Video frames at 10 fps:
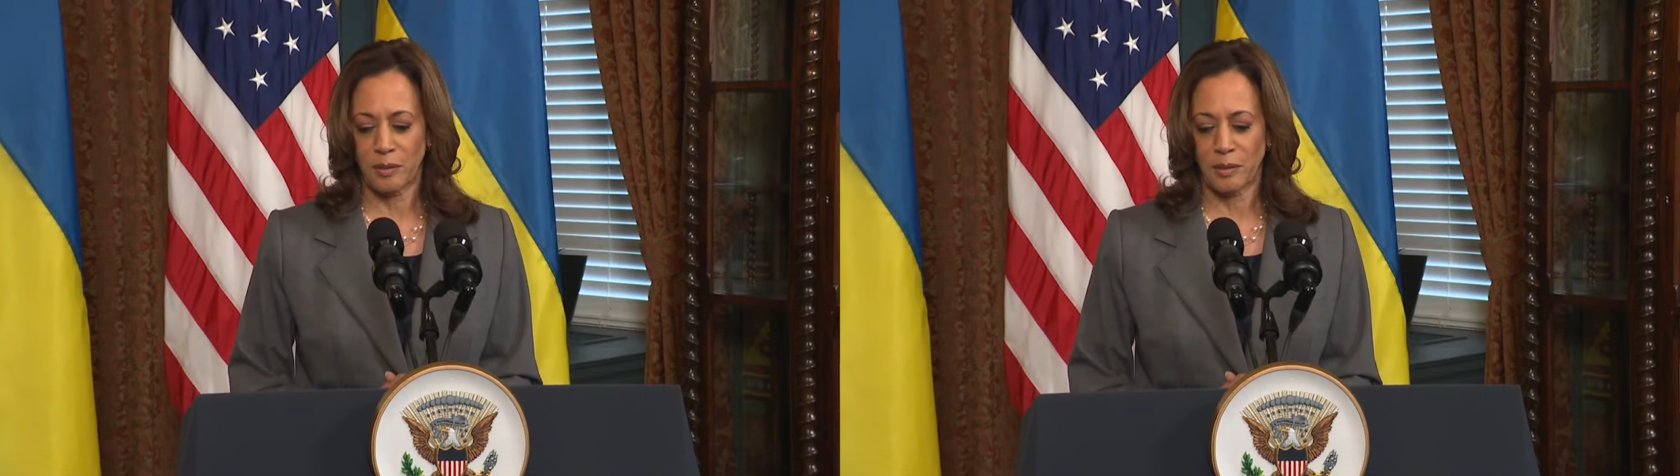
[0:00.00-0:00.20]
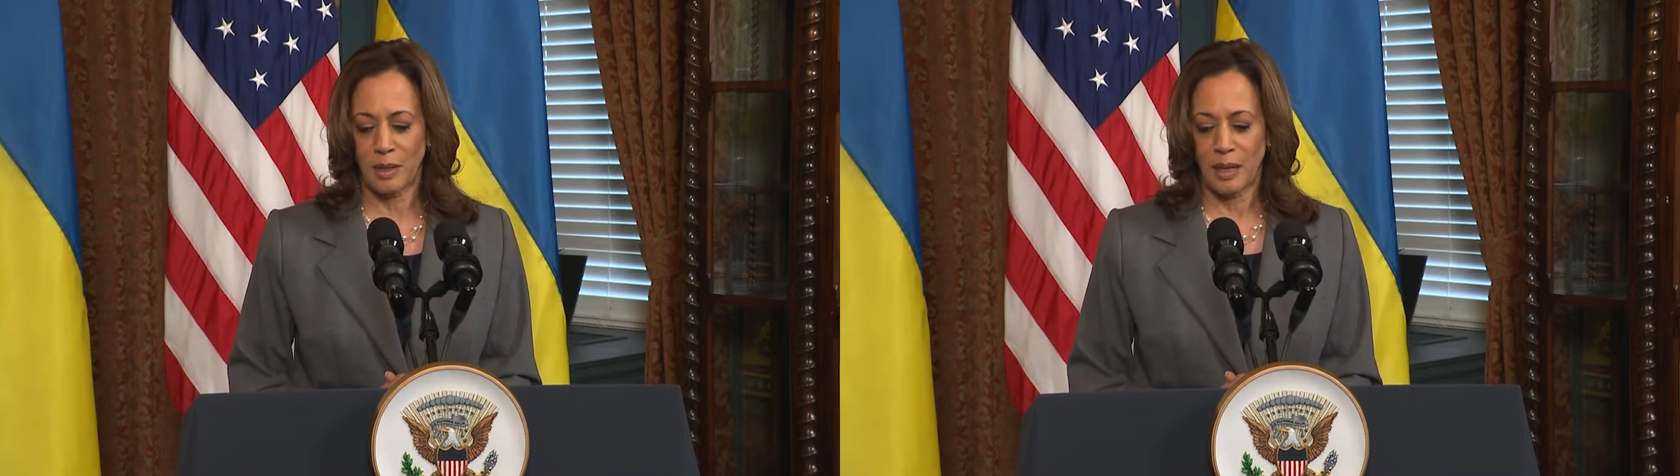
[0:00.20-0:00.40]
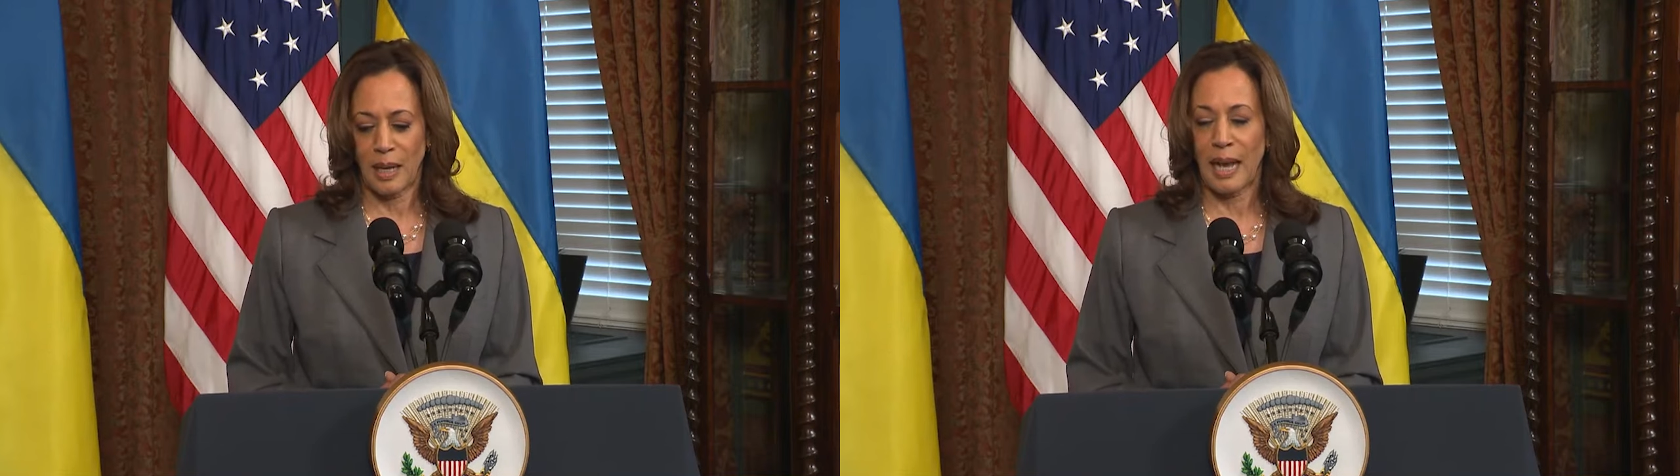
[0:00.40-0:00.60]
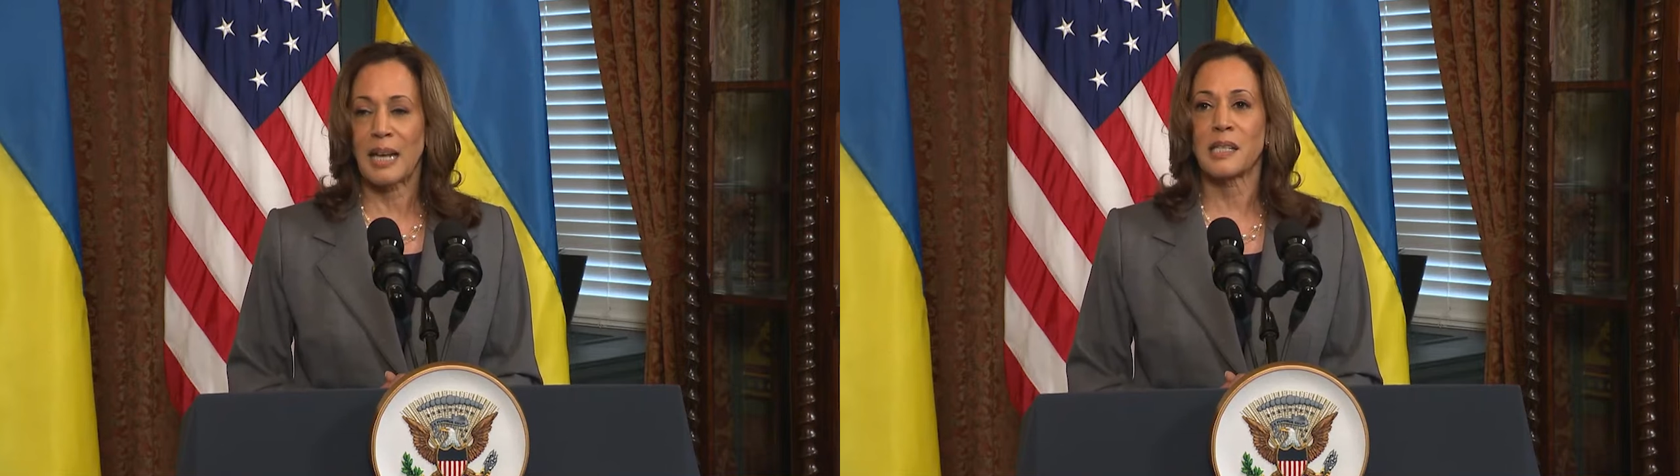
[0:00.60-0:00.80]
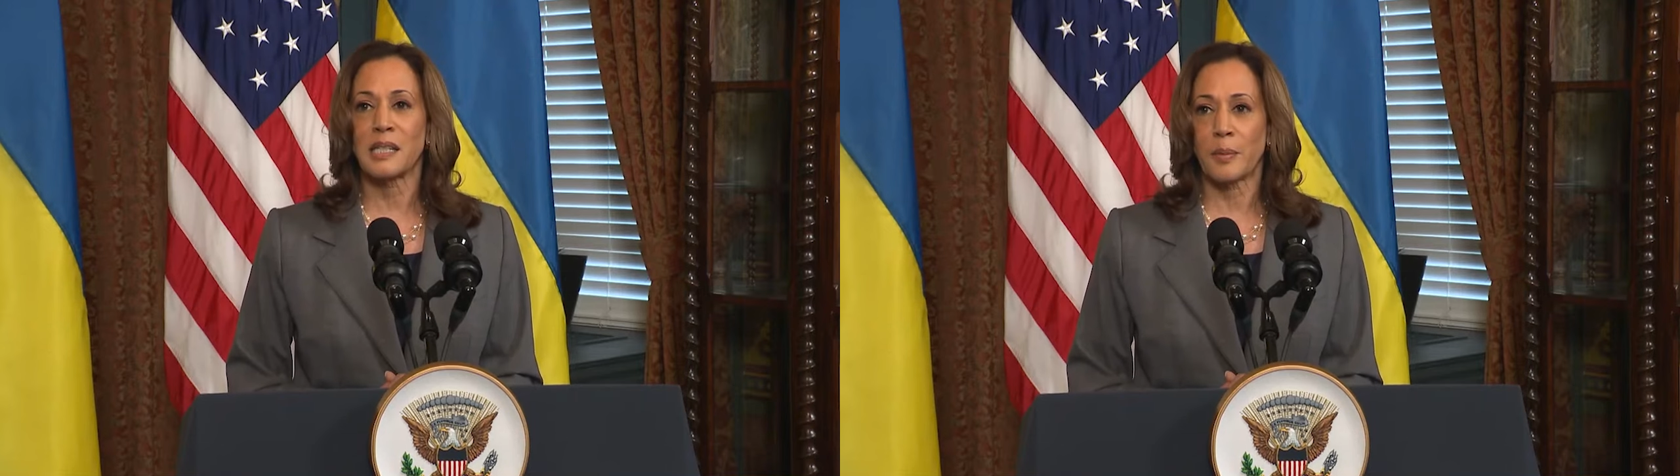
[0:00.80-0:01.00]
о чем
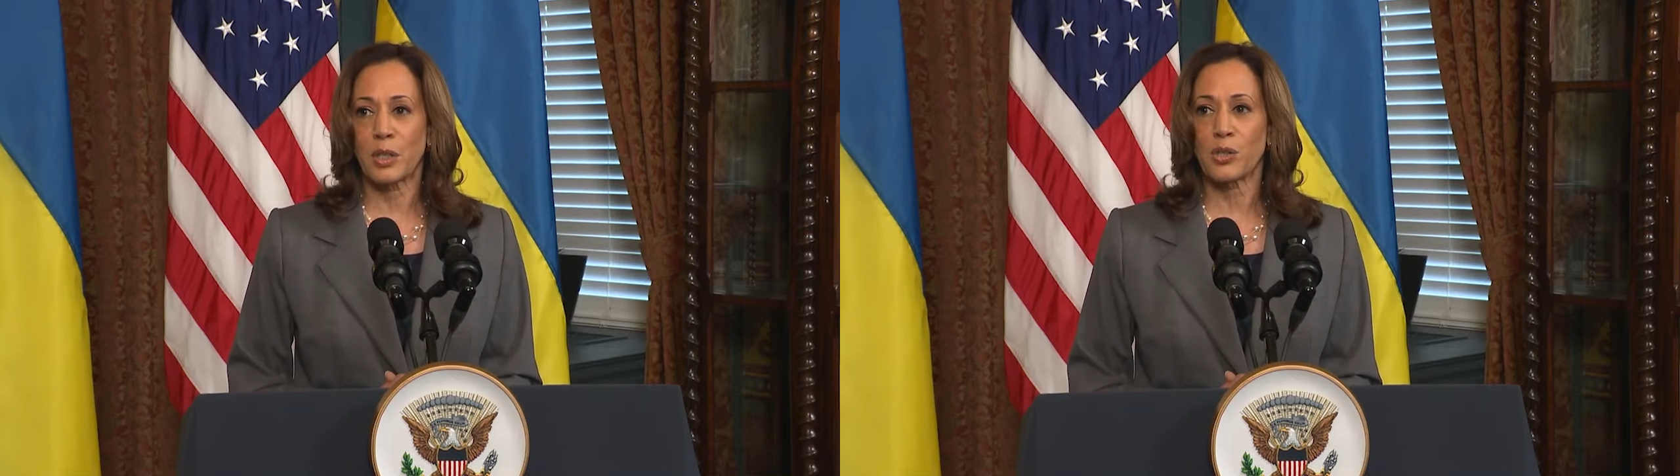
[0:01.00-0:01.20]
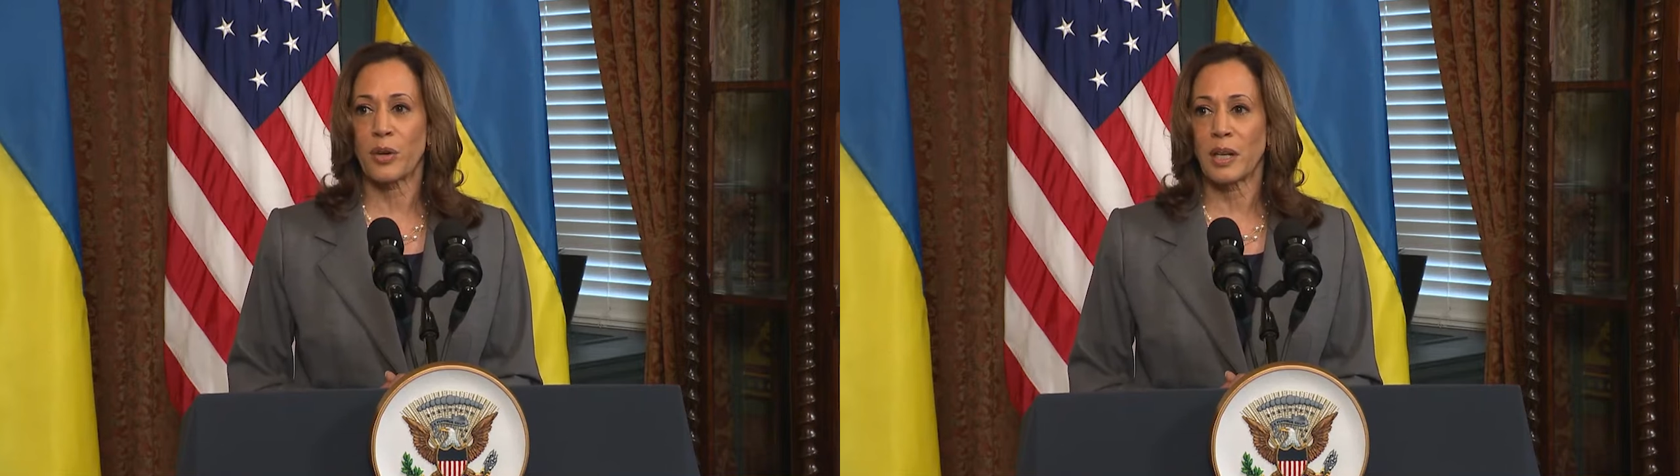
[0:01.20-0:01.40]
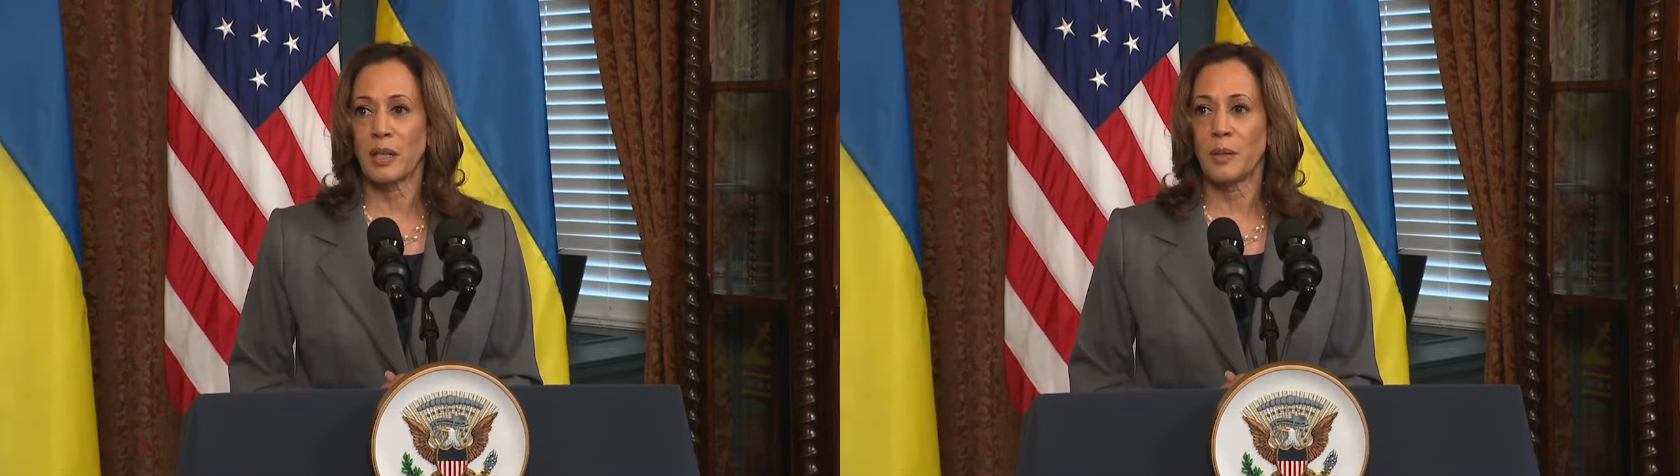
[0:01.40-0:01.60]
президент Байден